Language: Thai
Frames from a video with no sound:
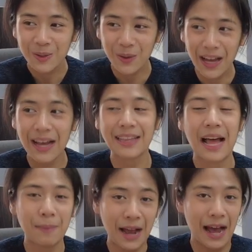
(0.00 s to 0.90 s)
ตัวแรกก็
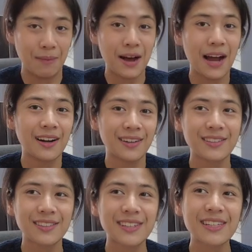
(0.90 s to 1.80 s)
ตามไปอ่านบ้าง
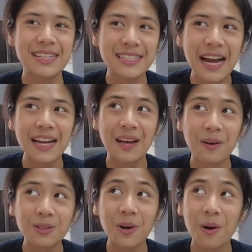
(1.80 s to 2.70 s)
ก็ดีใจที่
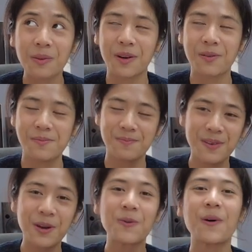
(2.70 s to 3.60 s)
เขาชอบแต่ก็แบบ
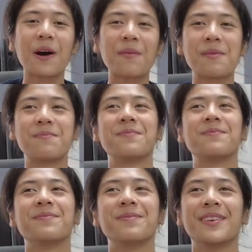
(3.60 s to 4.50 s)
ไม่รู้ว่าเขาแบบ
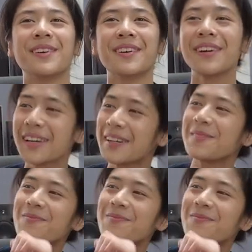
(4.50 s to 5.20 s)
เฮ้ย